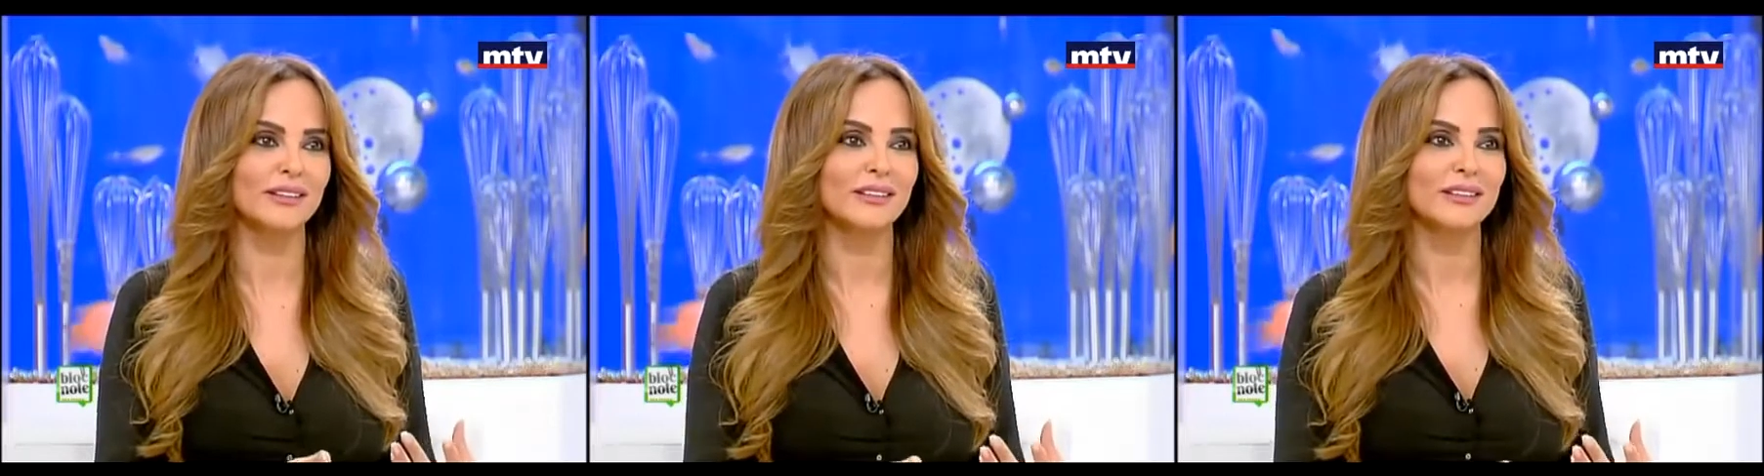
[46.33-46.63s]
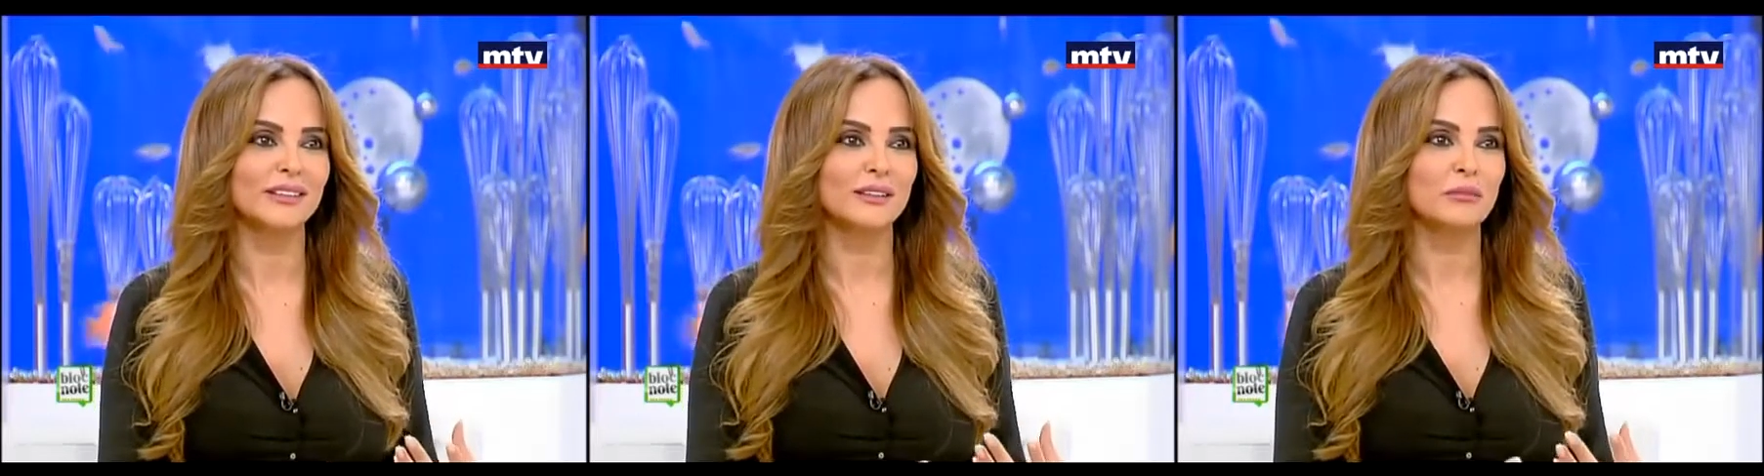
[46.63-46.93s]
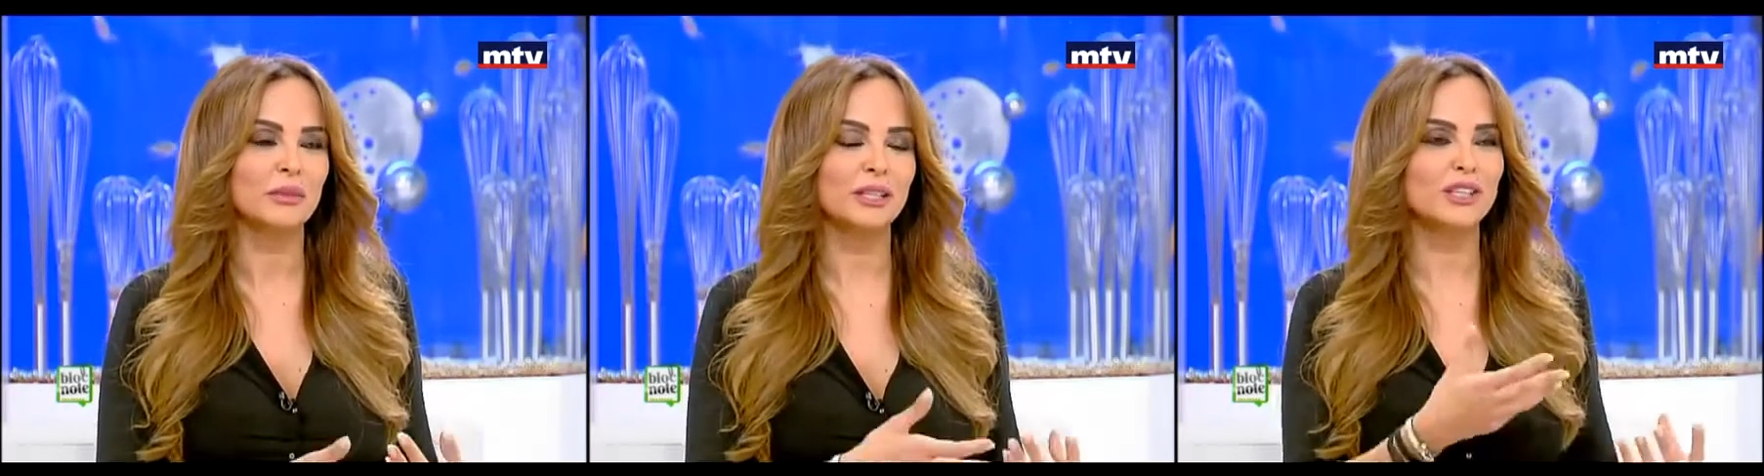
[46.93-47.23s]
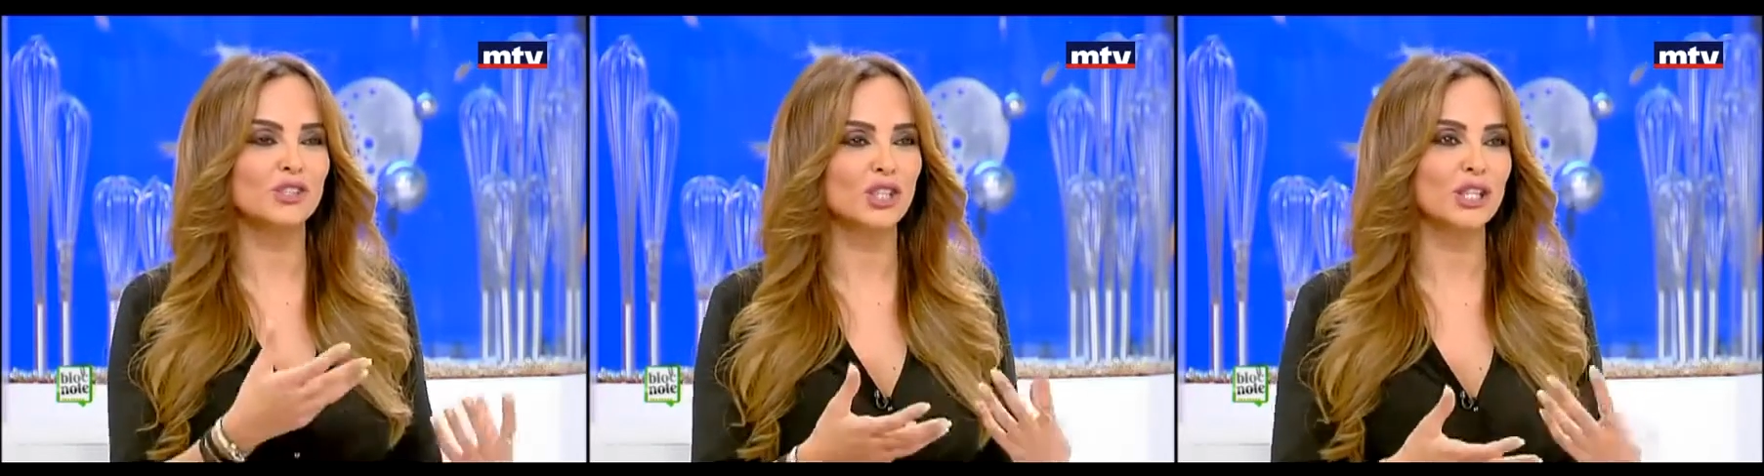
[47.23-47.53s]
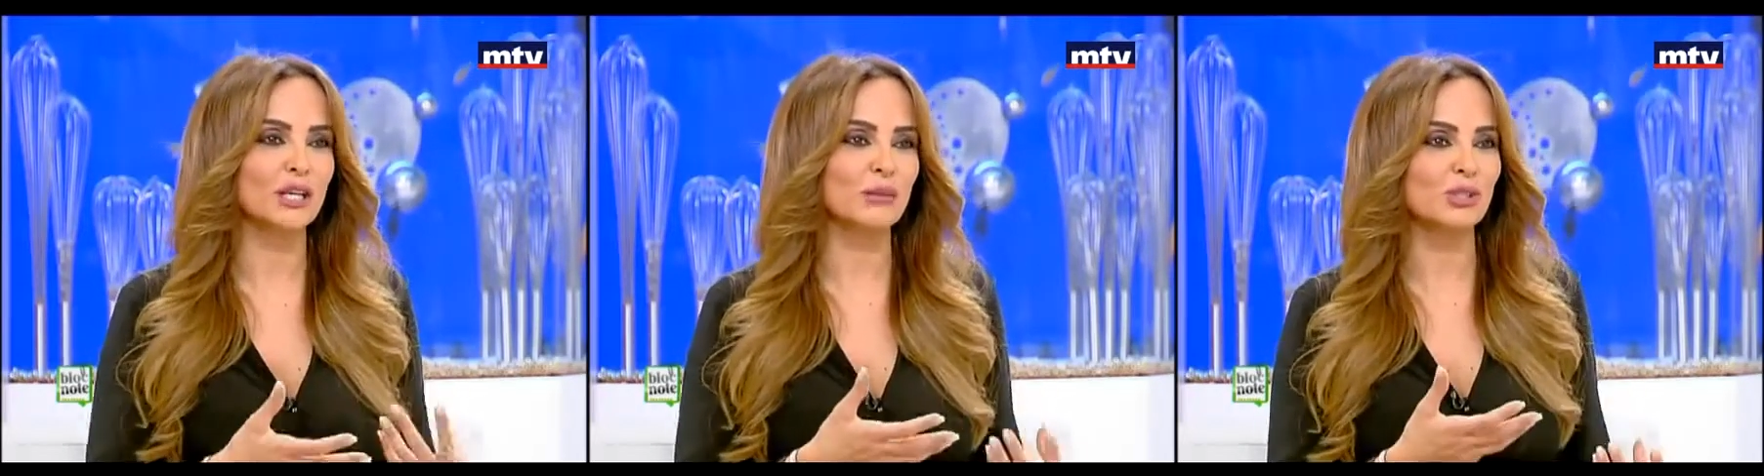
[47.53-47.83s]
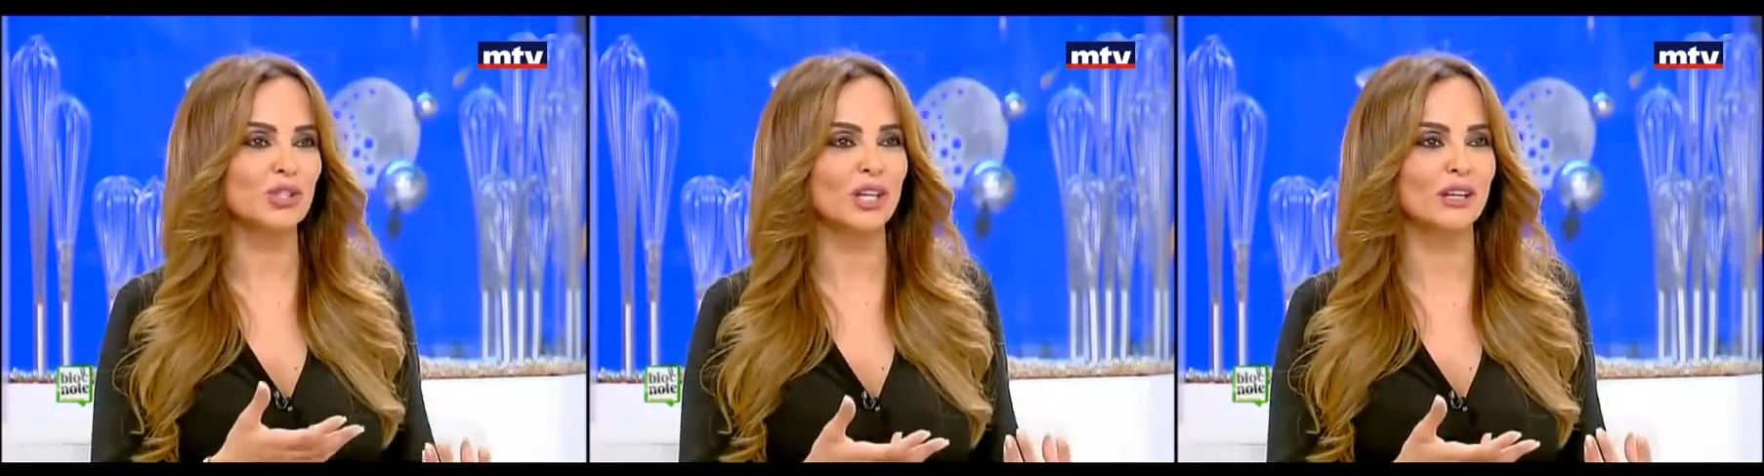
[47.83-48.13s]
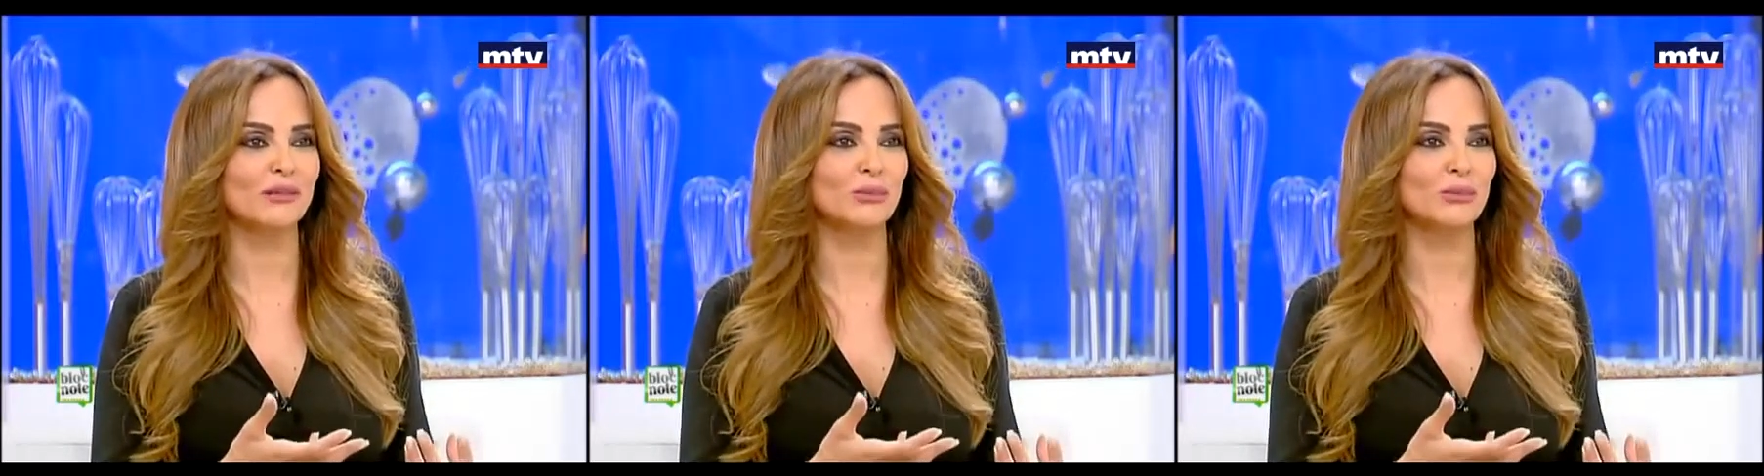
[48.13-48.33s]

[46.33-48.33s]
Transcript: نعم منين جاية هالمشاعر